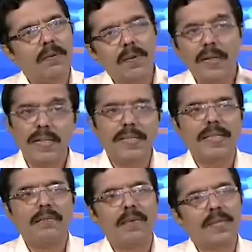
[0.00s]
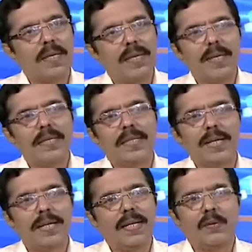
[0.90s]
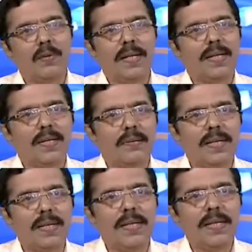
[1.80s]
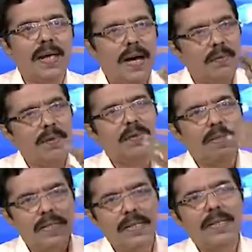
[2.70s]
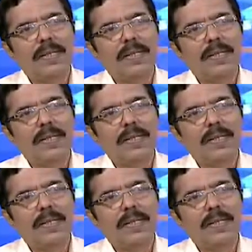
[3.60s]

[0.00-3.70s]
அவரும் டிஜிட்டல் விவசாயியும் டிஜிட்டல் இந்தியாவுக்குள்ளே இருக்கிறவர் அவர் வந்து